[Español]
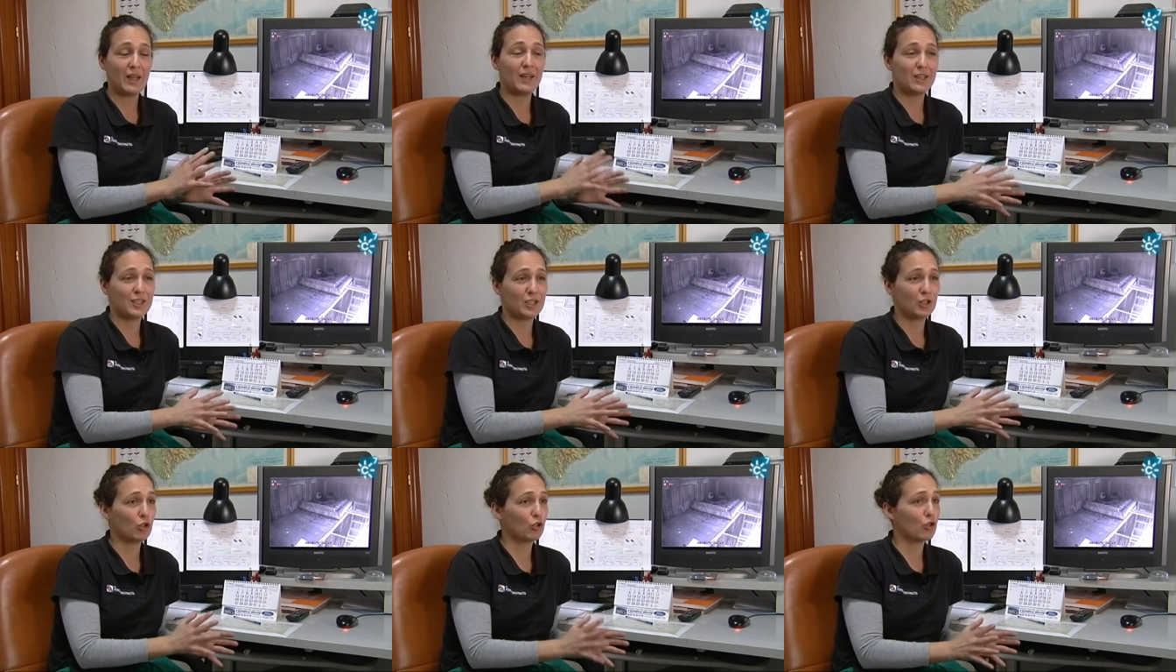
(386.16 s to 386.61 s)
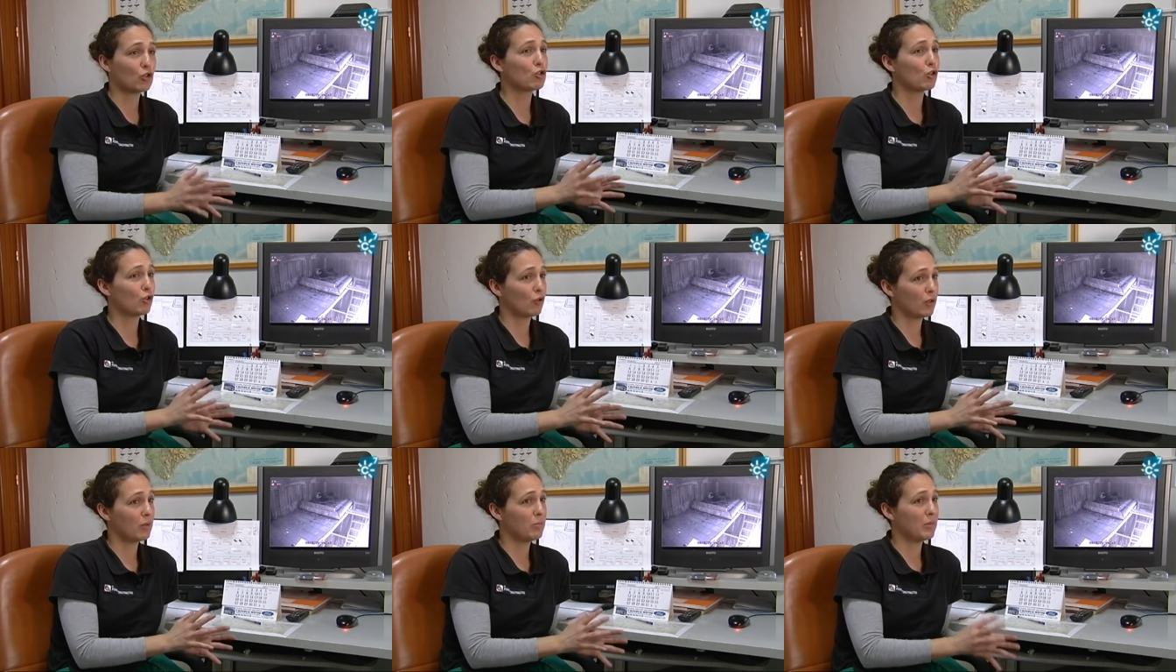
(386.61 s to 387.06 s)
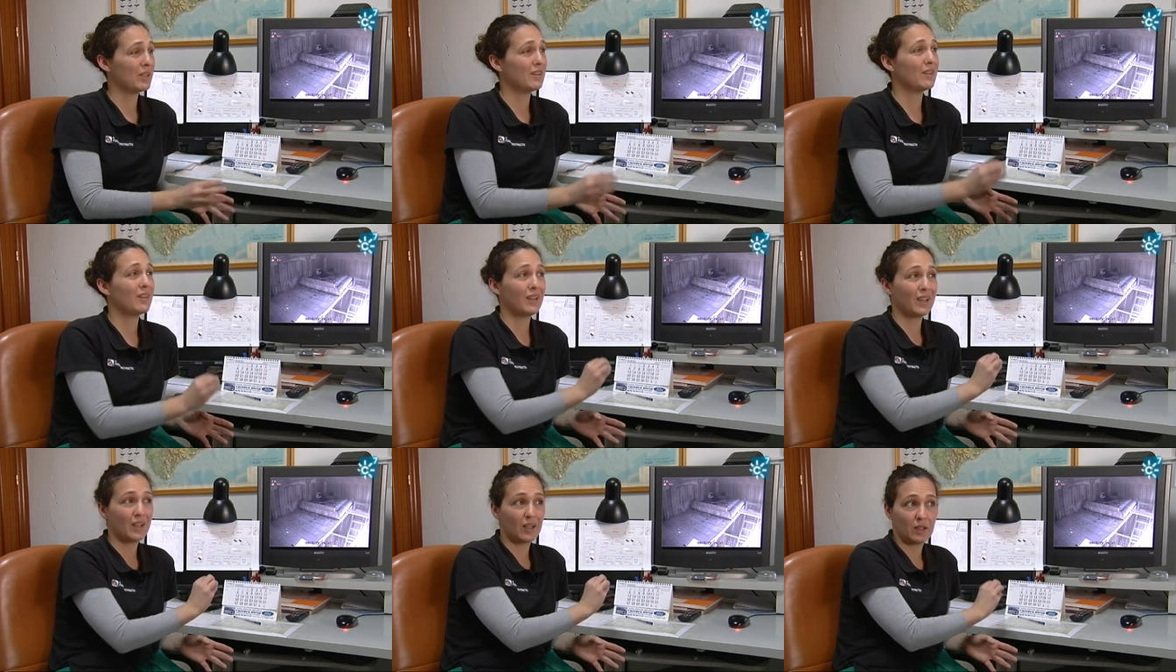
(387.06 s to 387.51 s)
El éxito no solo
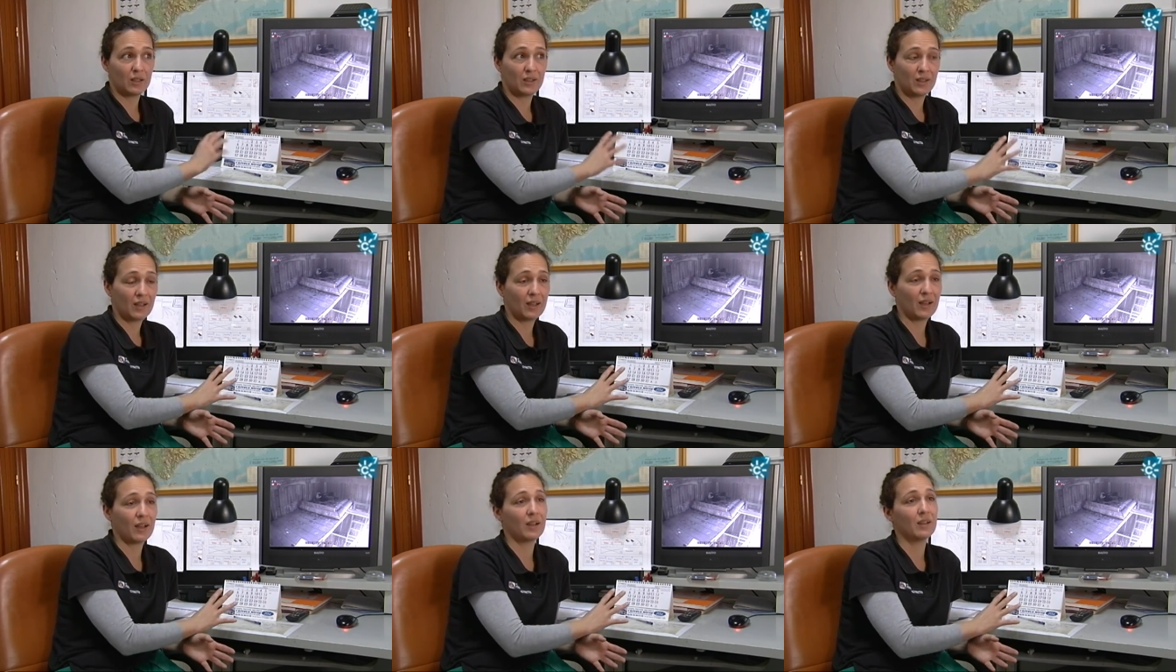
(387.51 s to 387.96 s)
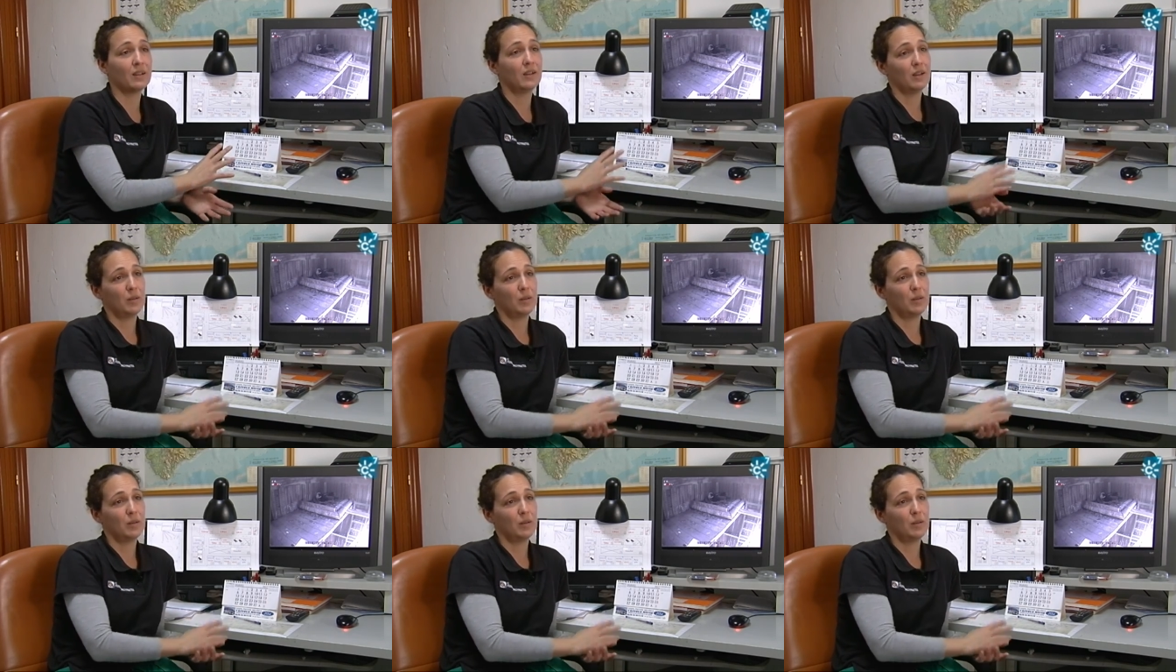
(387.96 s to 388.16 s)
depende de que ahora tenga